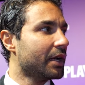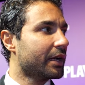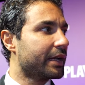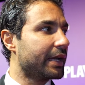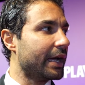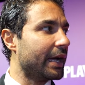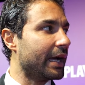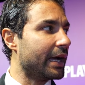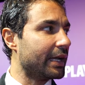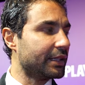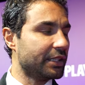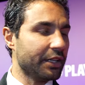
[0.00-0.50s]

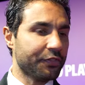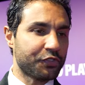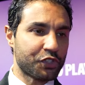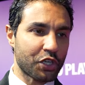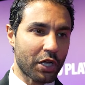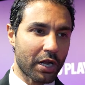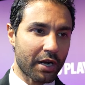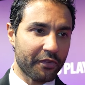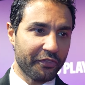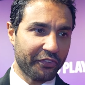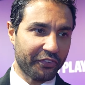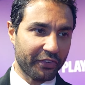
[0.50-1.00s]
كضيف
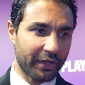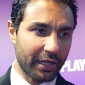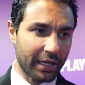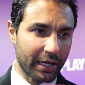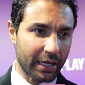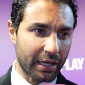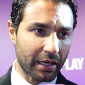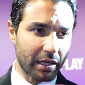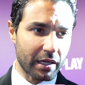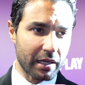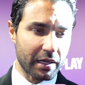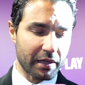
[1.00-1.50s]
شرف
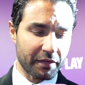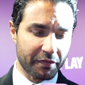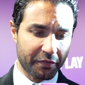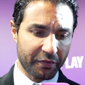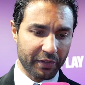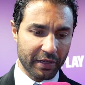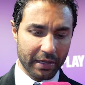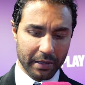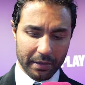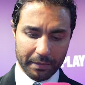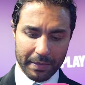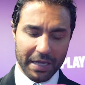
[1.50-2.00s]
آه،
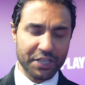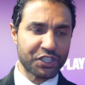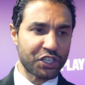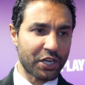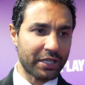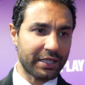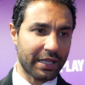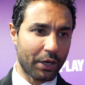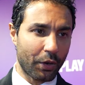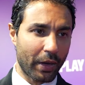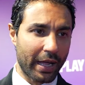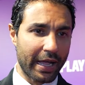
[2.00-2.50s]
في
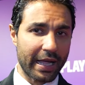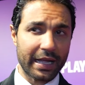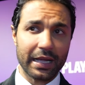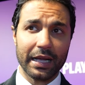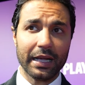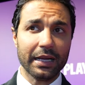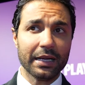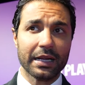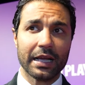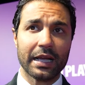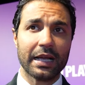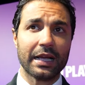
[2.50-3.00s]
مشهد او حاجه
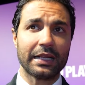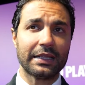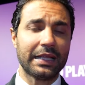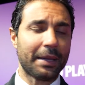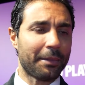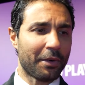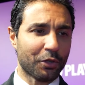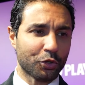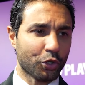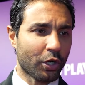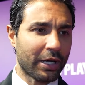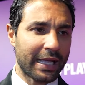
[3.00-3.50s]
احنا ده
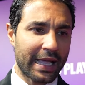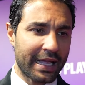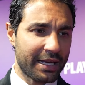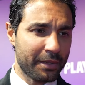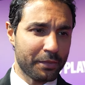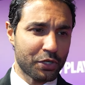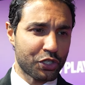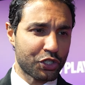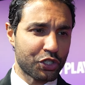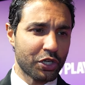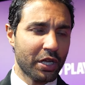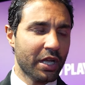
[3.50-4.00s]
موضوع يعني
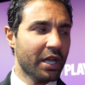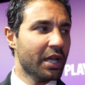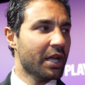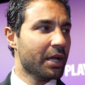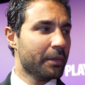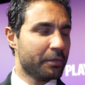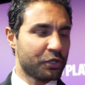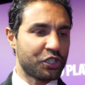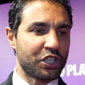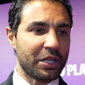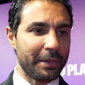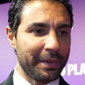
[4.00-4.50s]
مش
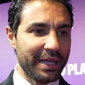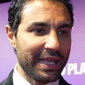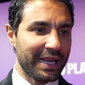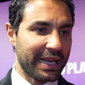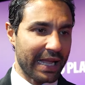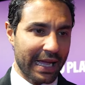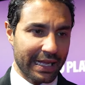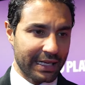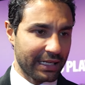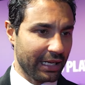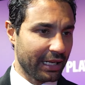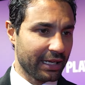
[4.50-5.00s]
مش كبير
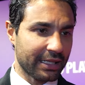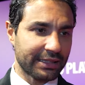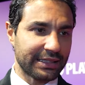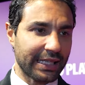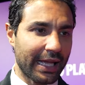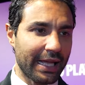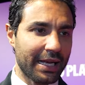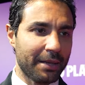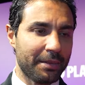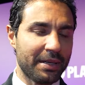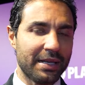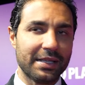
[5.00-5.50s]
يعني احنا
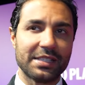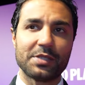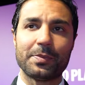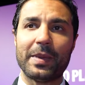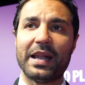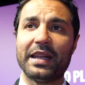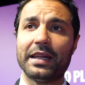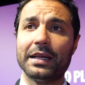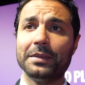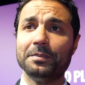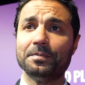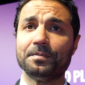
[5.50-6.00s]
سهل بالنسبه
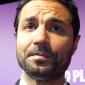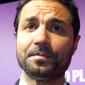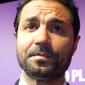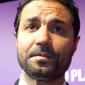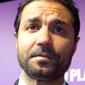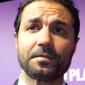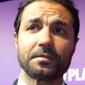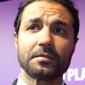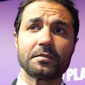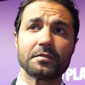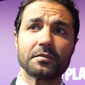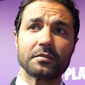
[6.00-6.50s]
لنا
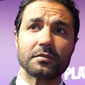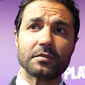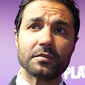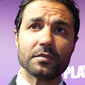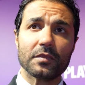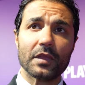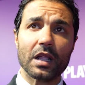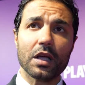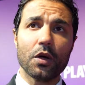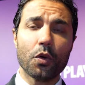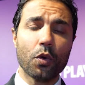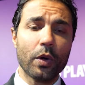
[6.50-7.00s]

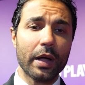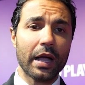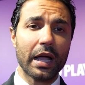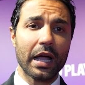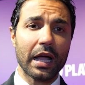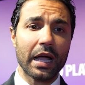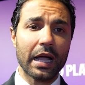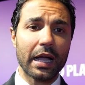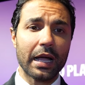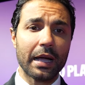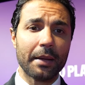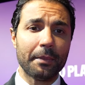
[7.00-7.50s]

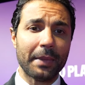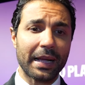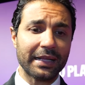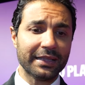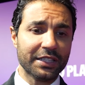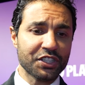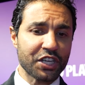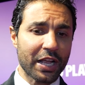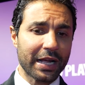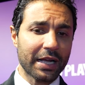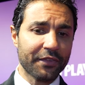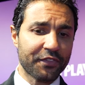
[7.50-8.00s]
وما
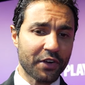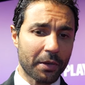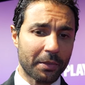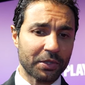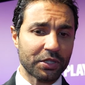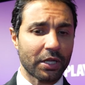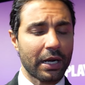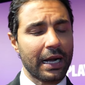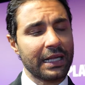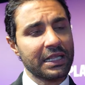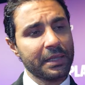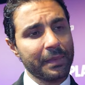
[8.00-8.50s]
عنديش حاجه في
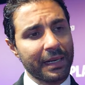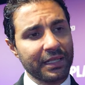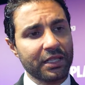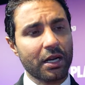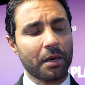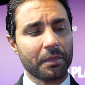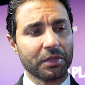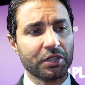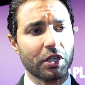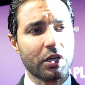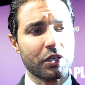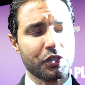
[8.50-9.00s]
رمضان عندي بعد
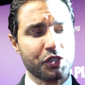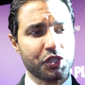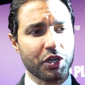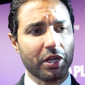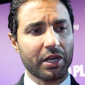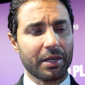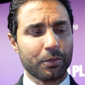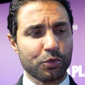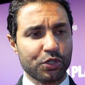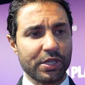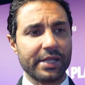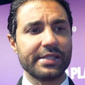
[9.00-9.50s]
رمضان ان شاء
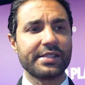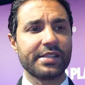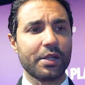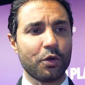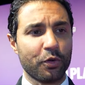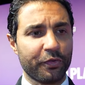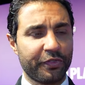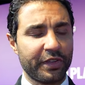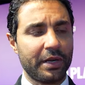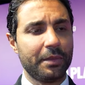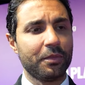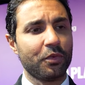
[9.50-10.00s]
الله مسلسل
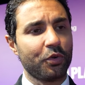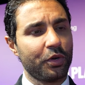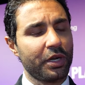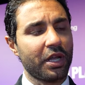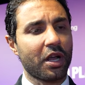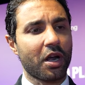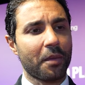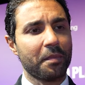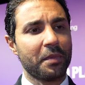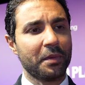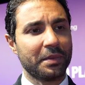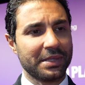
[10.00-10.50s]
وفيلم ويا
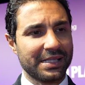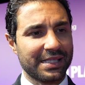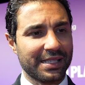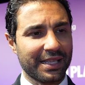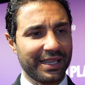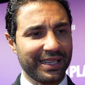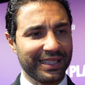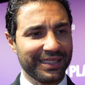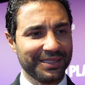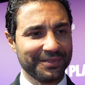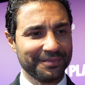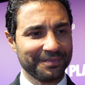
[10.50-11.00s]
رب باذن
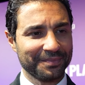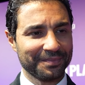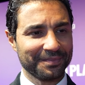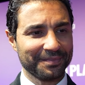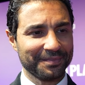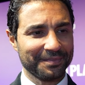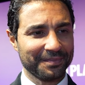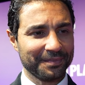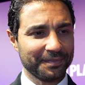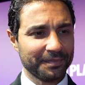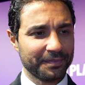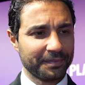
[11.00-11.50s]
الله
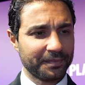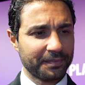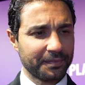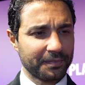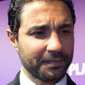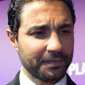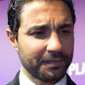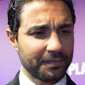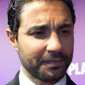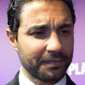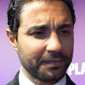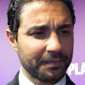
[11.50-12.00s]
عشان نعرف
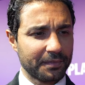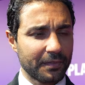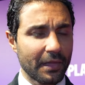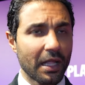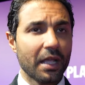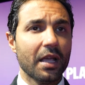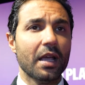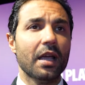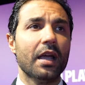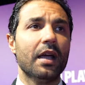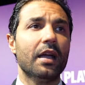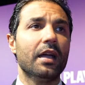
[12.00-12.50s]
تفاصيلهم بقى
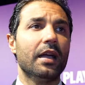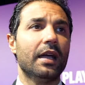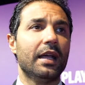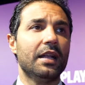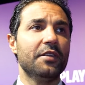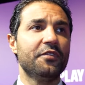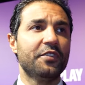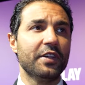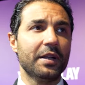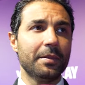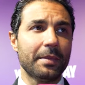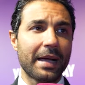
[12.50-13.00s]

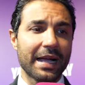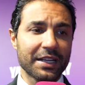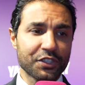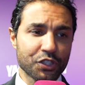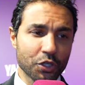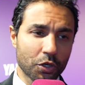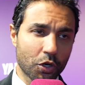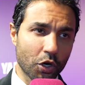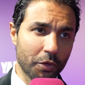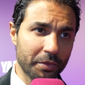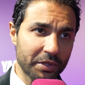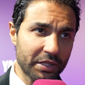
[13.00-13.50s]
الفيلم
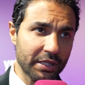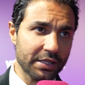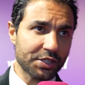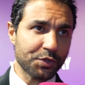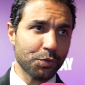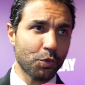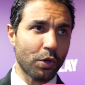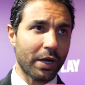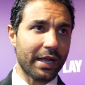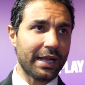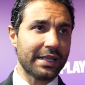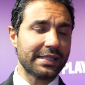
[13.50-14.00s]
اكشن كوميدي
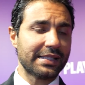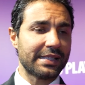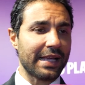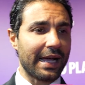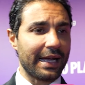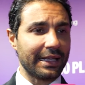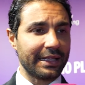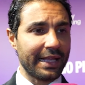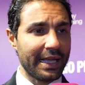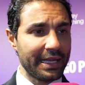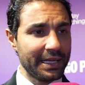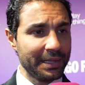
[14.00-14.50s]
اسمه ألذ
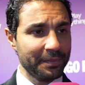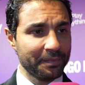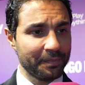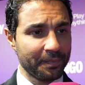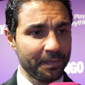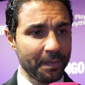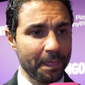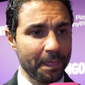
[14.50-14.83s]
اعدائي